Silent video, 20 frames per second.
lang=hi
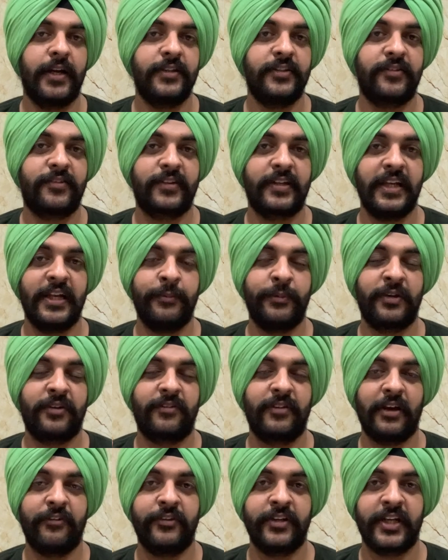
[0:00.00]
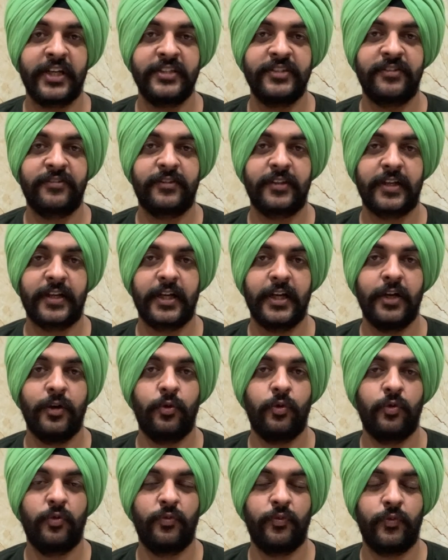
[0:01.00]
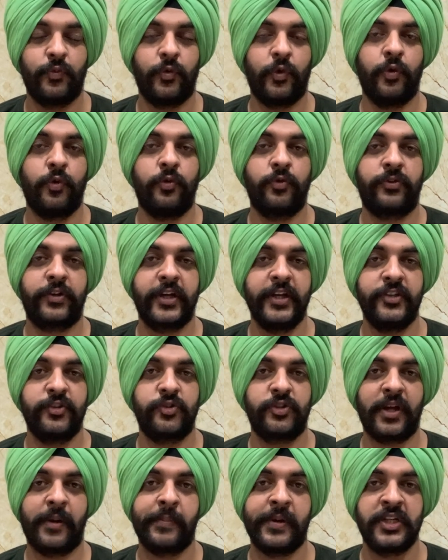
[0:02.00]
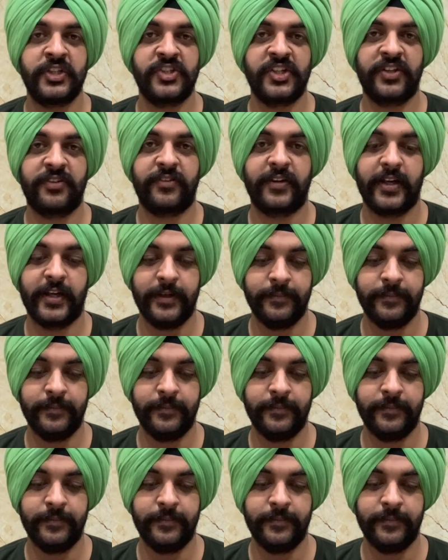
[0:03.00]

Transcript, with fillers: जिसकी लिमिट सेवन के जी तक है वो उसकी जो डायमेंशन है